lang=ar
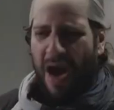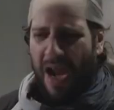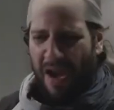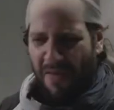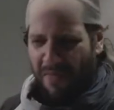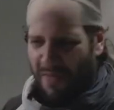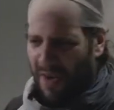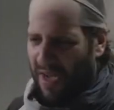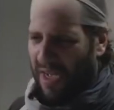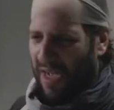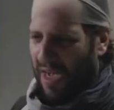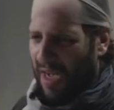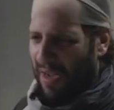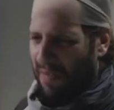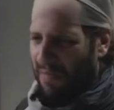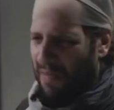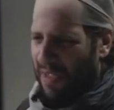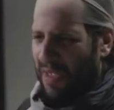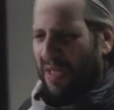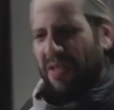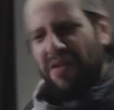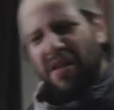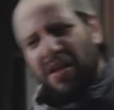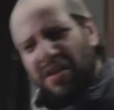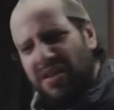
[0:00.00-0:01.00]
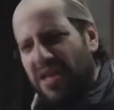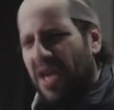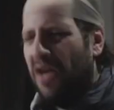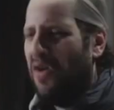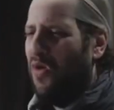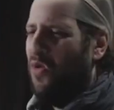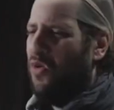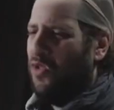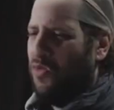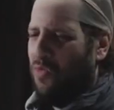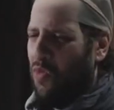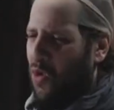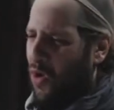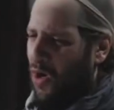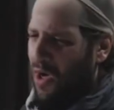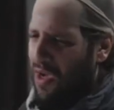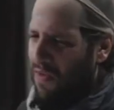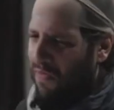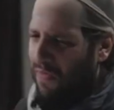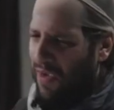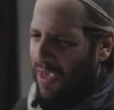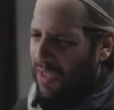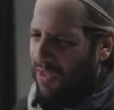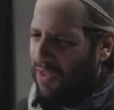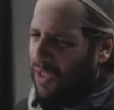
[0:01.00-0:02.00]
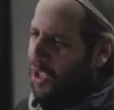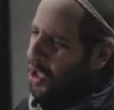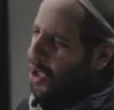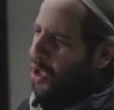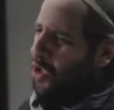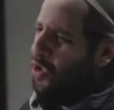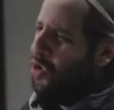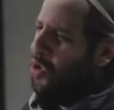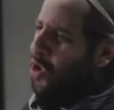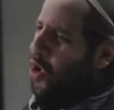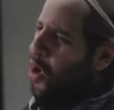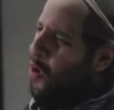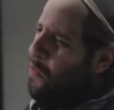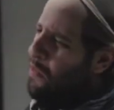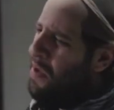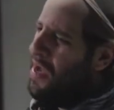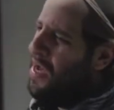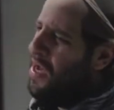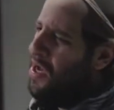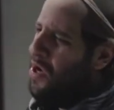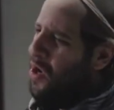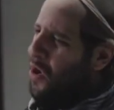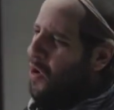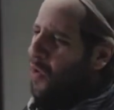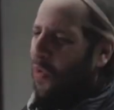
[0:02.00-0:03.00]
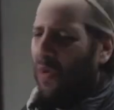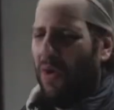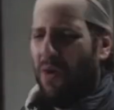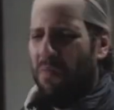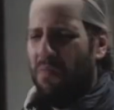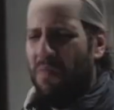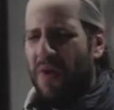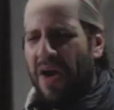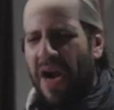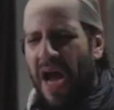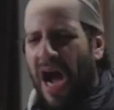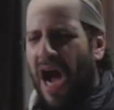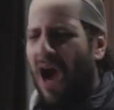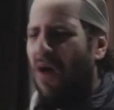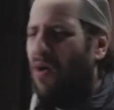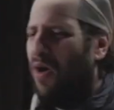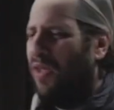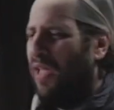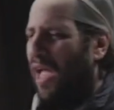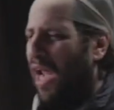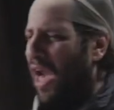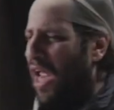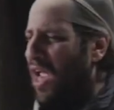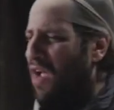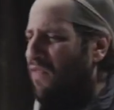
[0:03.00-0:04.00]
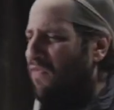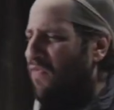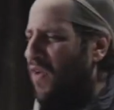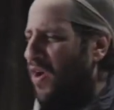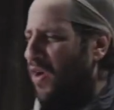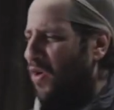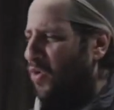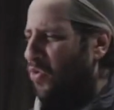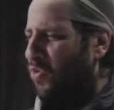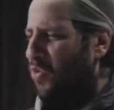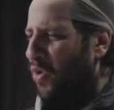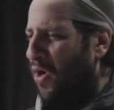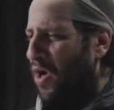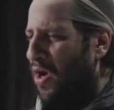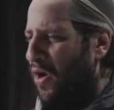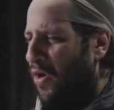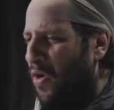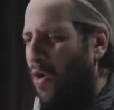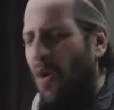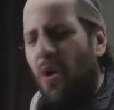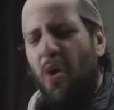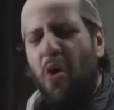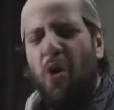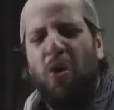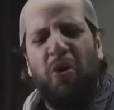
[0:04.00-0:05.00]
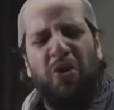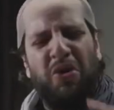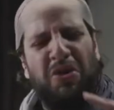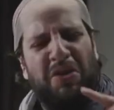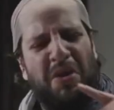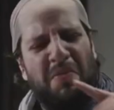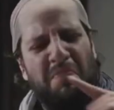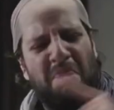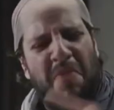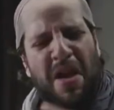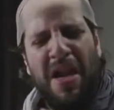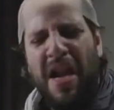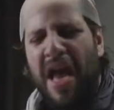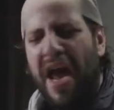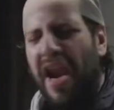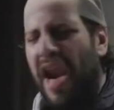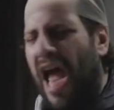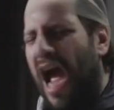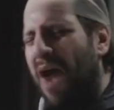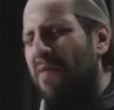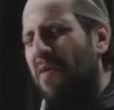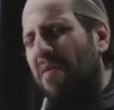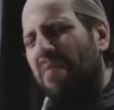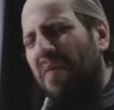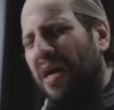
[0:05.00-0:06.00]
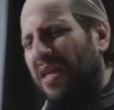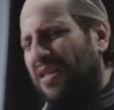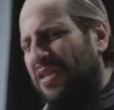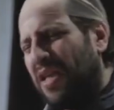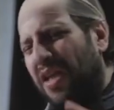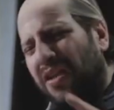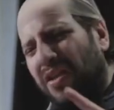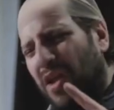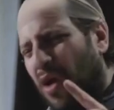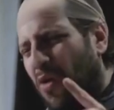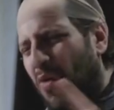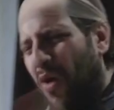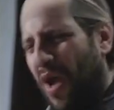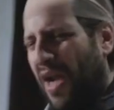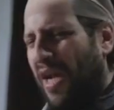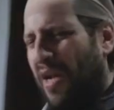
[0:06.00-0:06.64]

وعلى فكره ده سعر الاسبوع اللي فات اديهم لي وربنا عوض عليا بفرق الدولار اقسم بالله انا عامل مع سيادتك